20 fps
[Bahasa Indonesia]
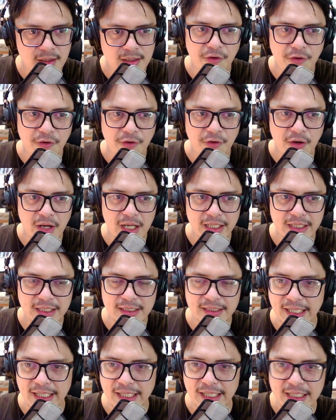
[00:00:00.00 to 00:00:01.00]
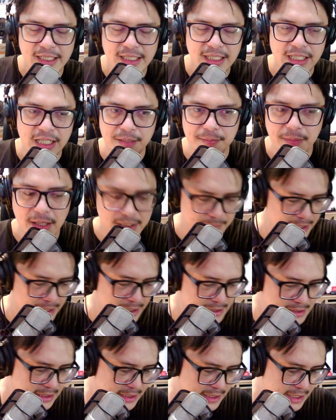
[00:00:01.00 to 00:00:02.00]
Dan vokalnya ngeteknya ini clear banget di
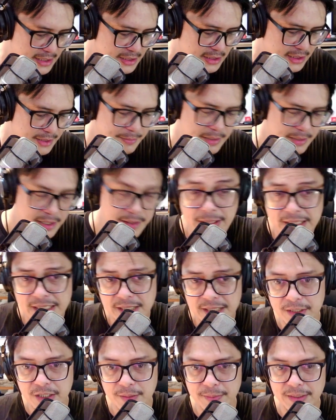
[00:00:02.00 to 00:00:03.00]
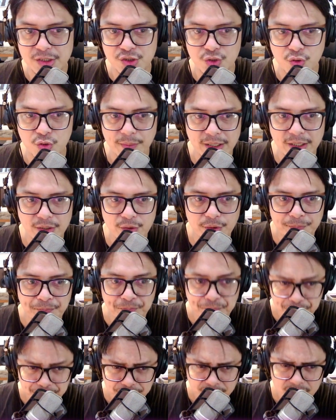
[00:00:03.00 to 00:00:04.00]
bagian sini guys. Ini biasanya minum instrumen tuh
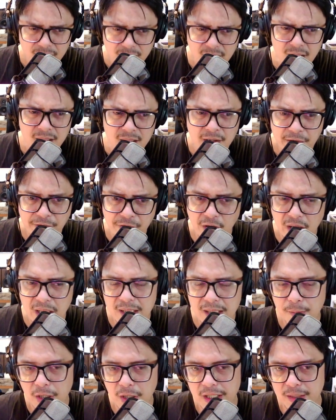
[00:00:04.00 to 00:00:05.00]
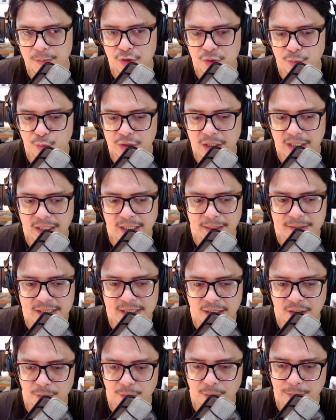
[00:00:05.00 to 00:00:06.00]
vokal nggak boleh ada bunyi-bunyian kayak
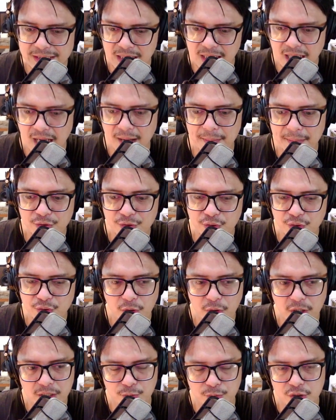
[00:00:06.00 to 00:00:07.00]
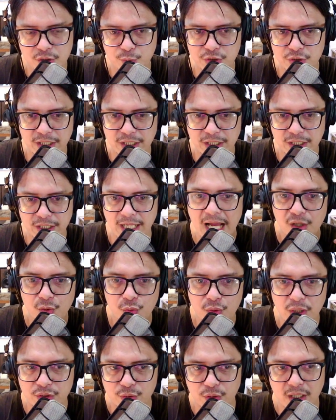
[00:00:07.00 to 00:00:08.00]
misalnya ke pas rekaman tuh nggak boleh ada bunyi-bunyi kayak
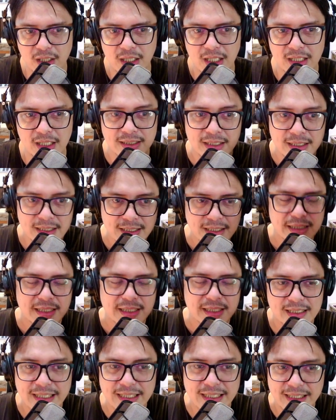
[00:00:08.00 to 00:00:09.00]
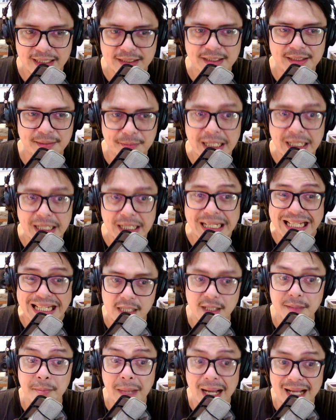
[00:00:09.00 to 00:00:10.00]
kalung atau nggak gelang. Ini
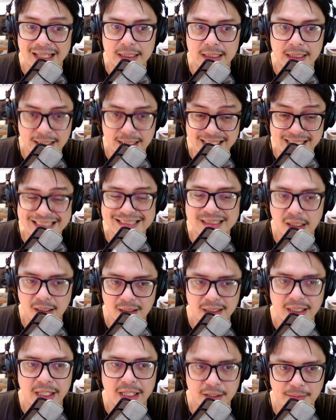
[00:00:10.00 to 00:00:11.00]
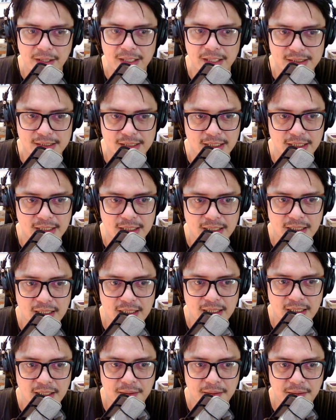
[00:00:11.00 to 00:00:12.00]
clear banget, crystal clear banget di sini.
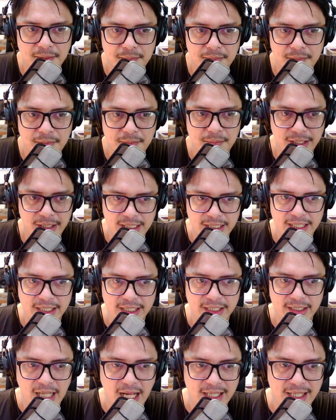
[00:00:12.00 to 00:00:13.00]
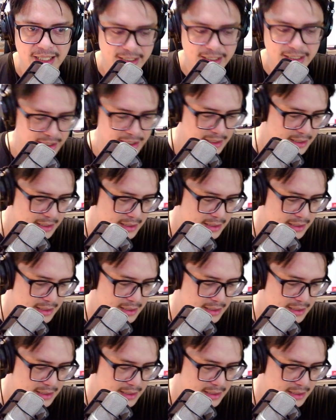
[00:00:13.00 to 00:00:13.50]
Bagian airin, airin ya.